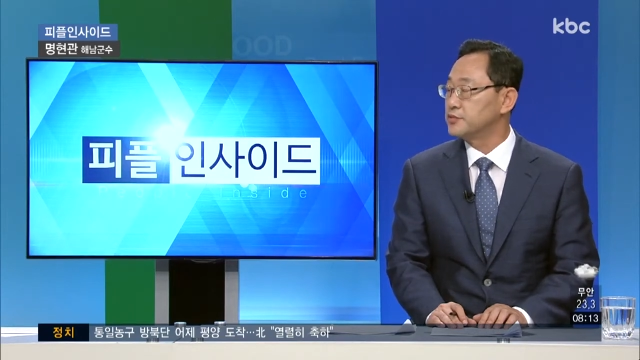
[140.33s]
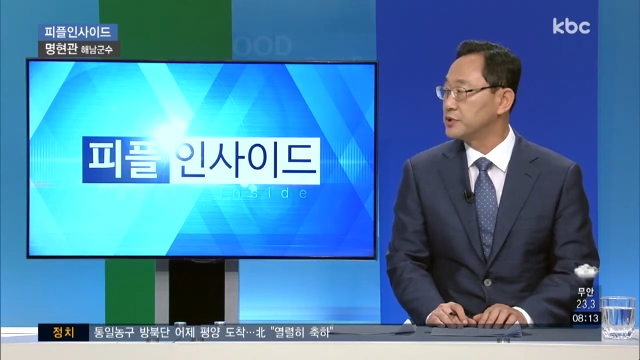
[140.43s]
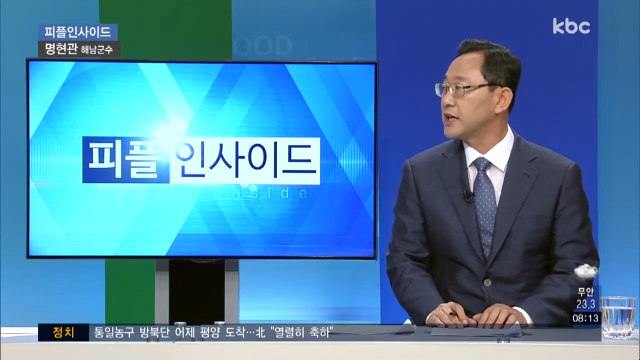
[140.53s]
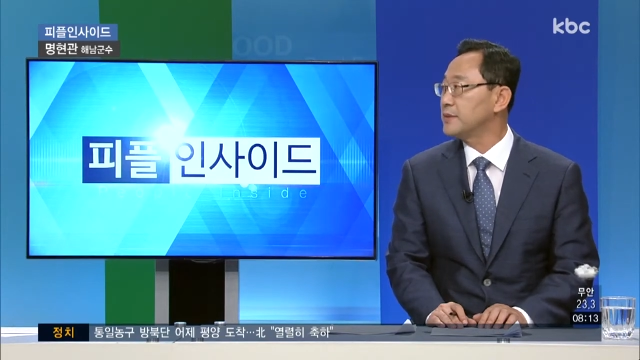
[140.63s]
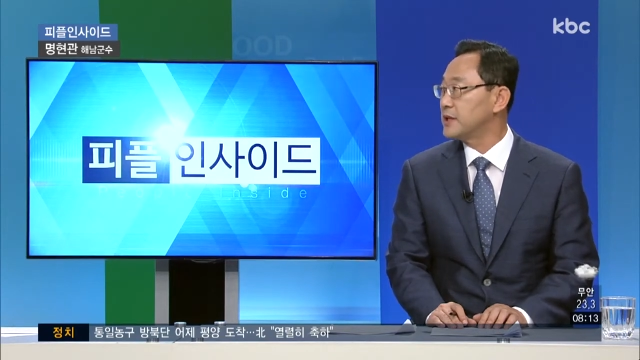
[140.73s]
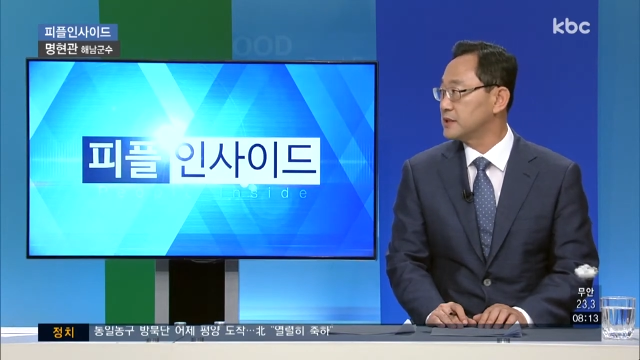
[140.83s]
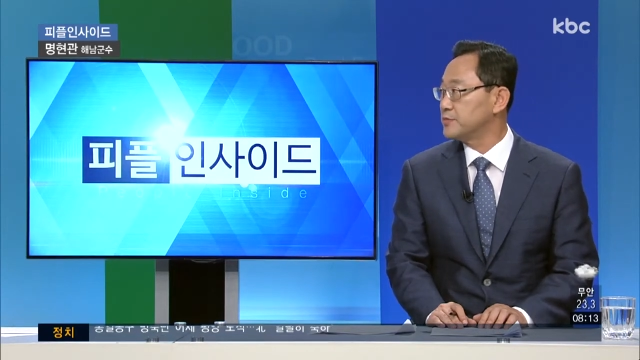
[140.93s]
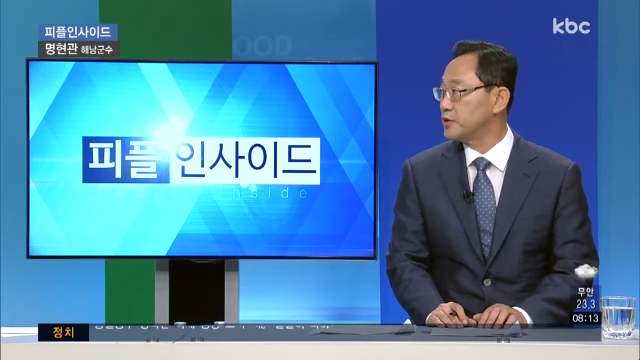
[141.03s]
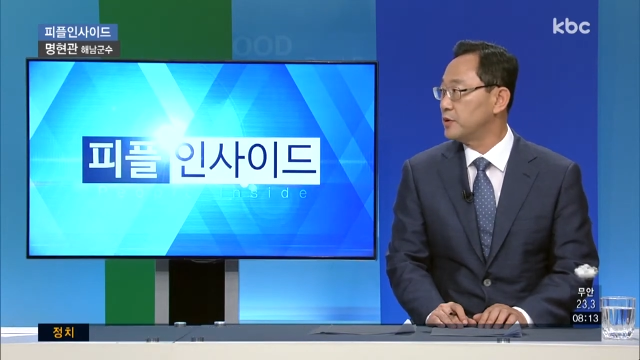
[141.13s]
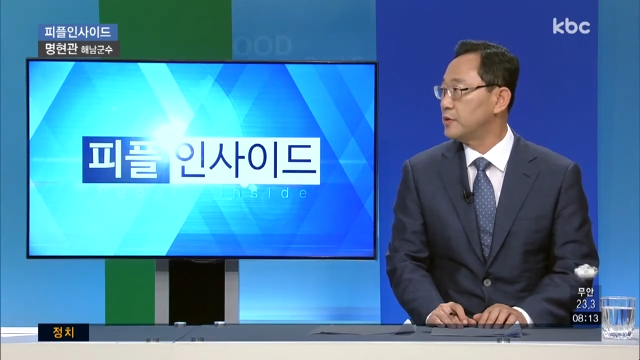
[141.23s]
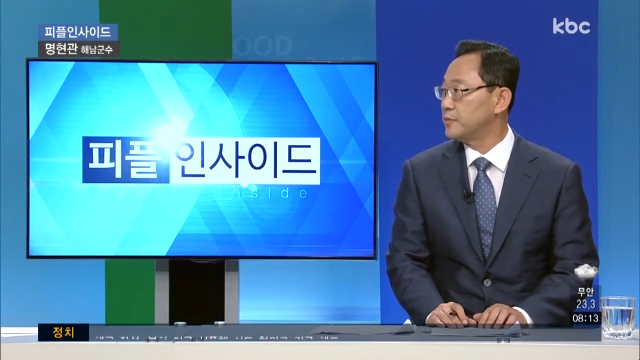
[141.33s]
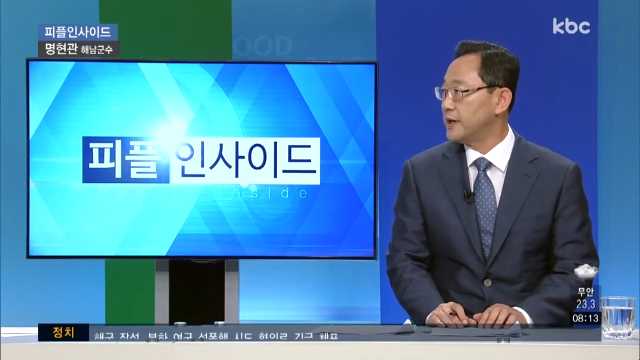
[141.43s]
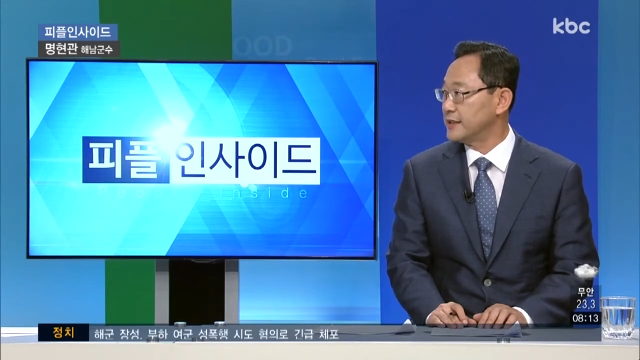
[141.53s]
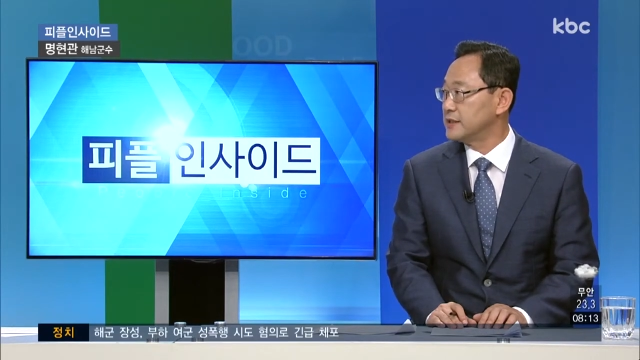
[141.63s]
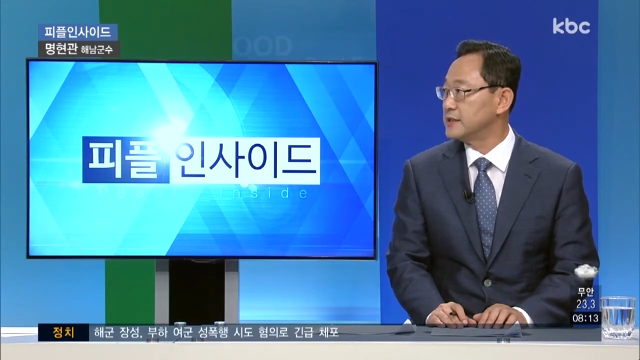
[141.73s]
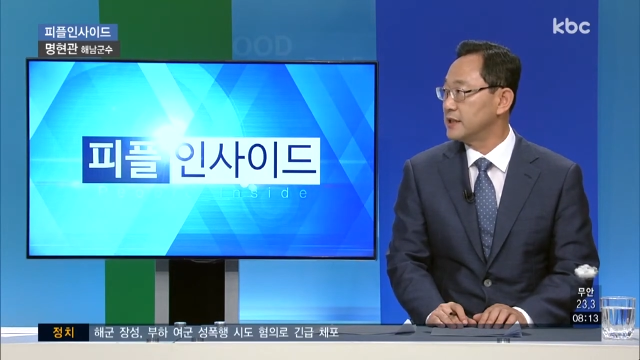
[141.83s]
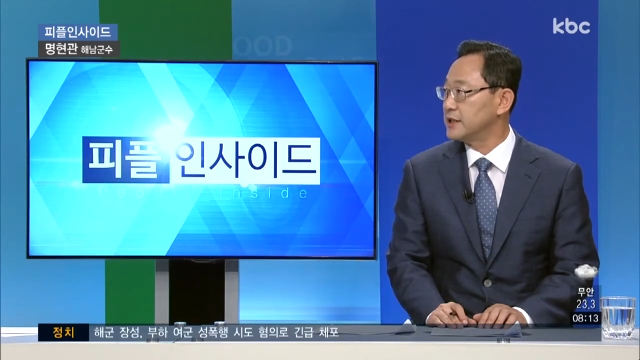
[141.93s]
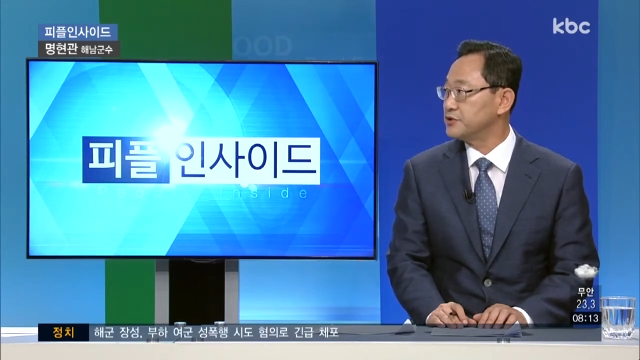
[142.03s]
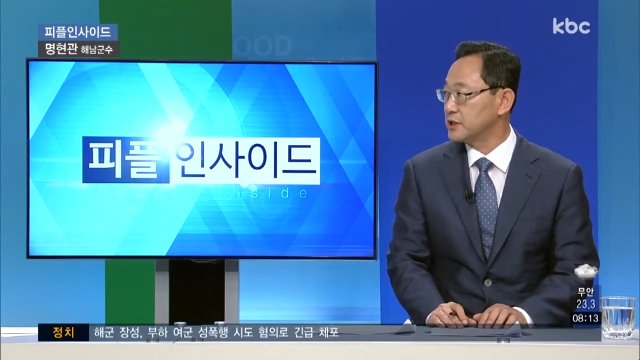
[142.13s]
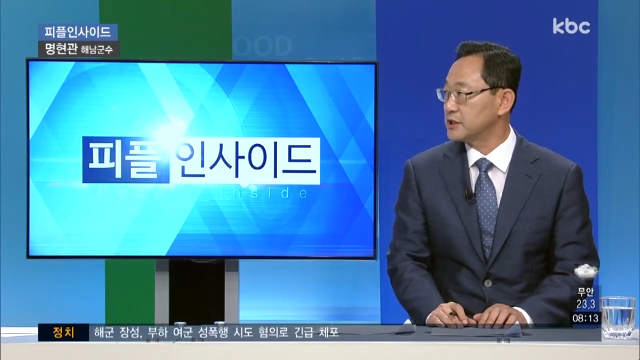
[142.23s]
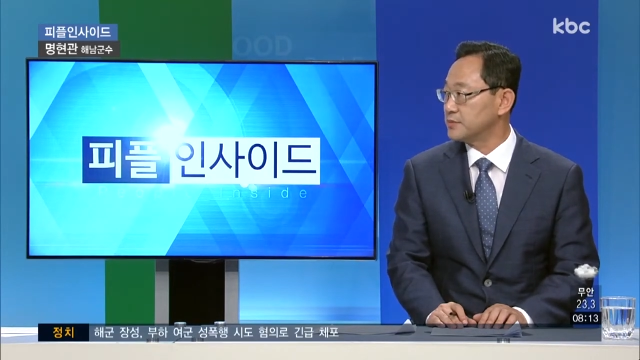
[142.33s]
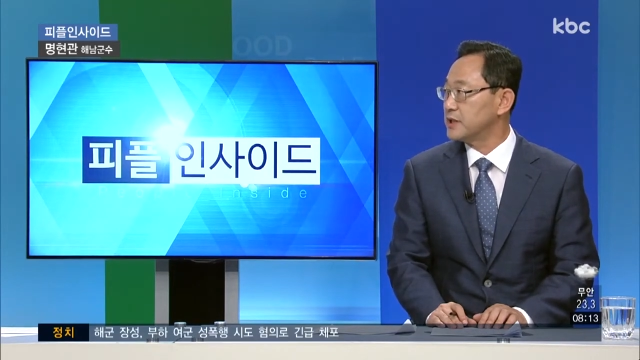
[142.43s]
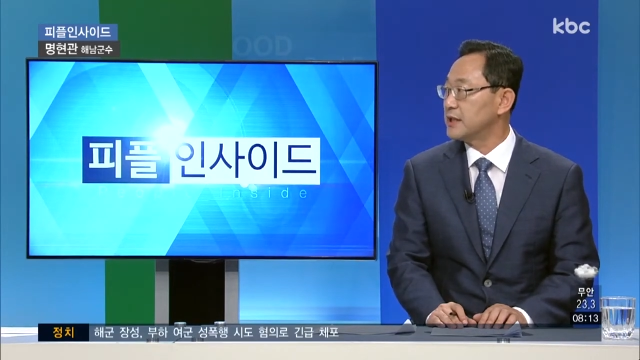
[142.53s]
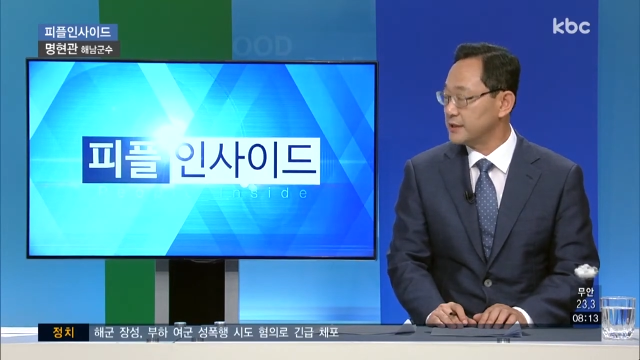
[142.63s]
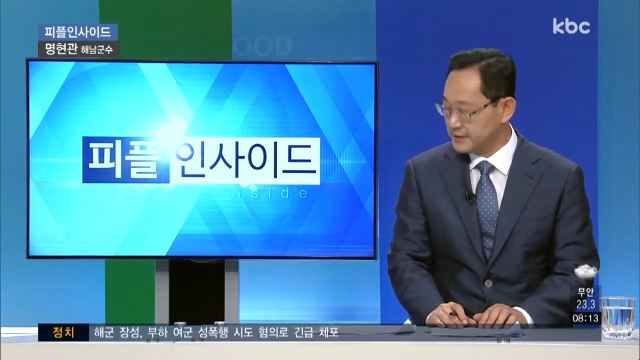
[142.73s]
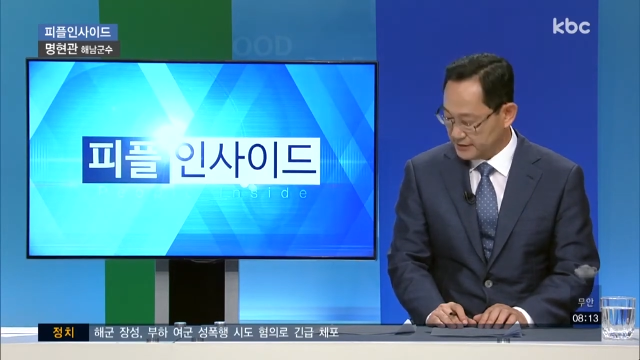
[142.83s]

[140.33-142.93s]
부탁의 말씀도 많이 해주셨습니다.